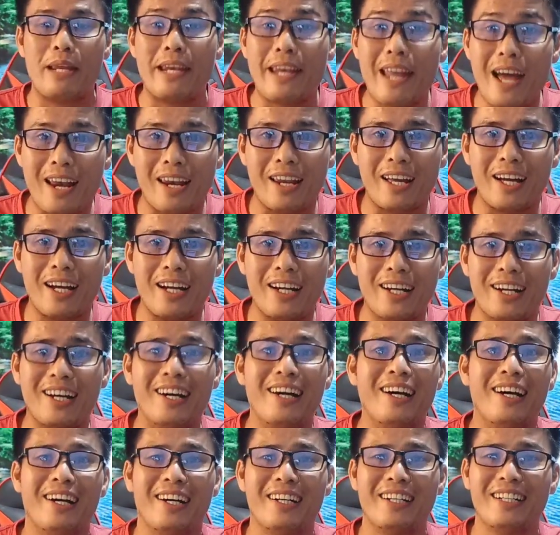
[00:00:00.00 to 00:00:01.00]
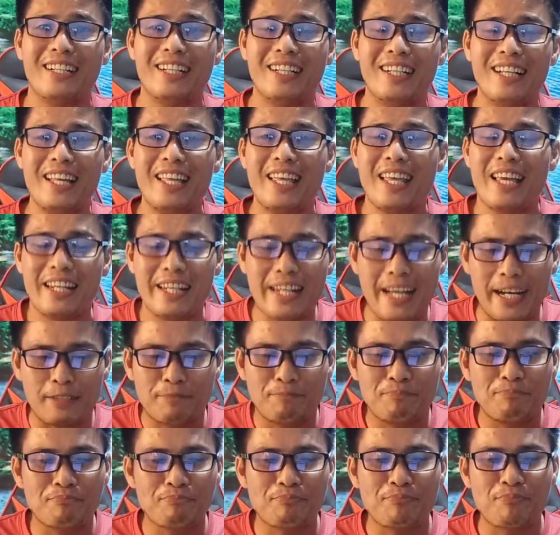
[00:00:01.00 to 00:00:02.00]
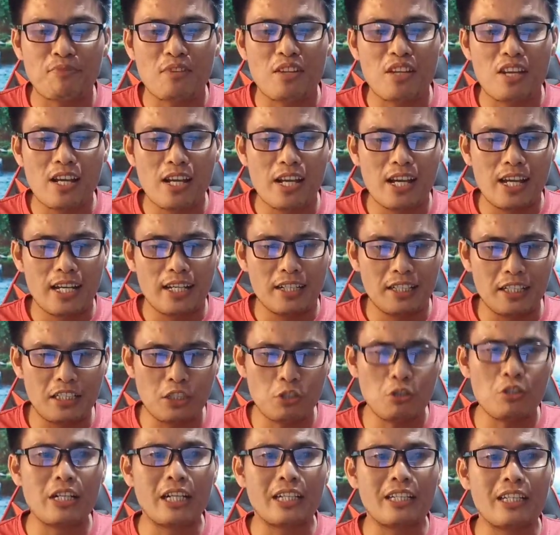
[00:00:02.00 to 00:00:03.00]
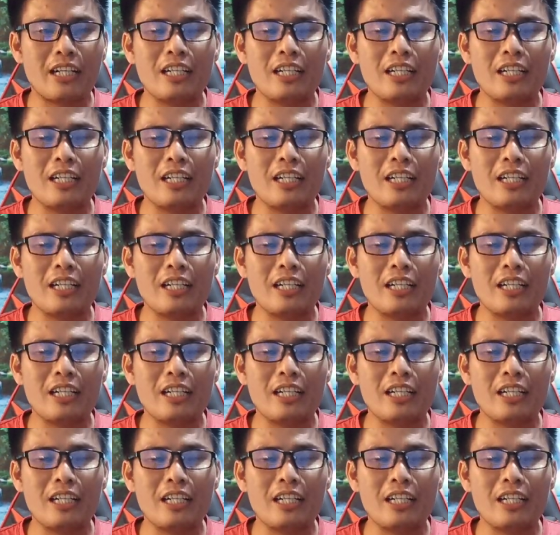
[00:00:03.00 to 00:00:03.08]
bedalah. Nah, di situ